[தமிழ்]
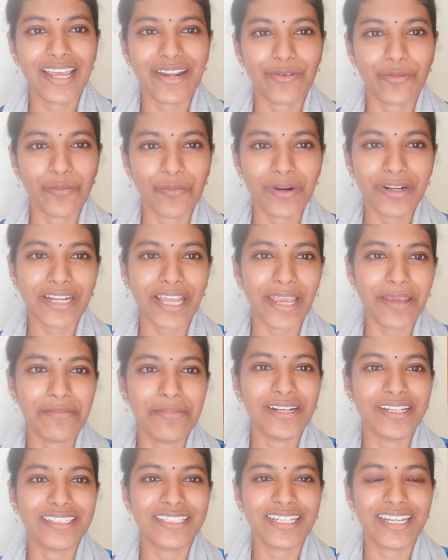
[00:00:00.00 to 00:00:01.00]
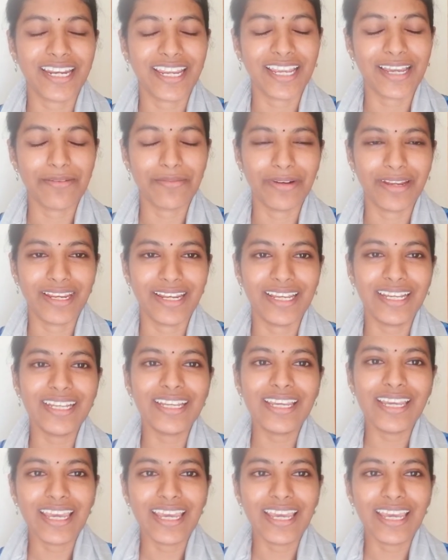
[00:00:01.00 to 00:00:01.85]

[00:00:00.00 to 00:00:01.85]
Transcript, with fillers: ரொம்ப டைம் எடுத்துக்கிறீங்க அப்படின்னு